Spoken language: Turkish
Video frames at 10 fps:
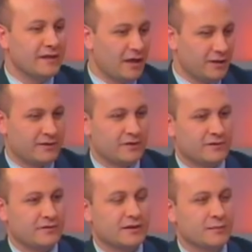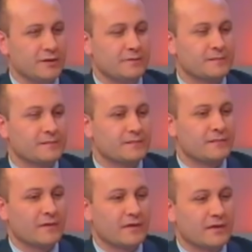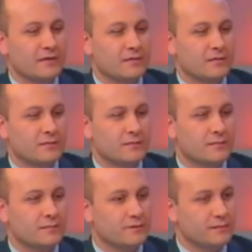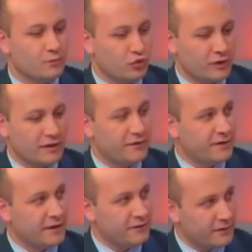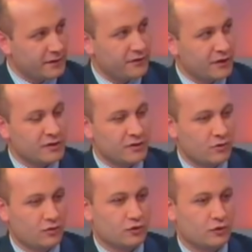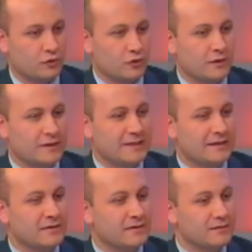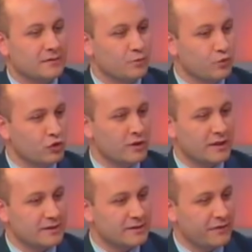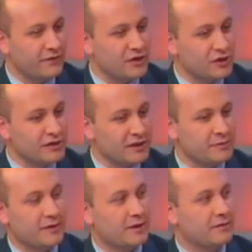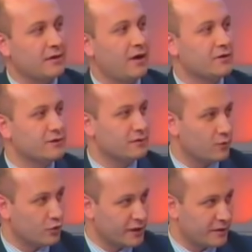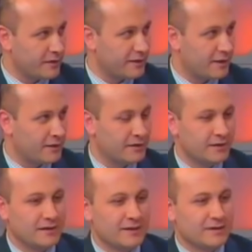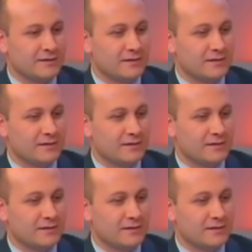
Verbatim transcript: Neden altının tılsımı? Ee, burada defineyi ve definecileri konuşuyoruz. Burada defineciyi cezbeden altın, o sarı metal. Hı hı.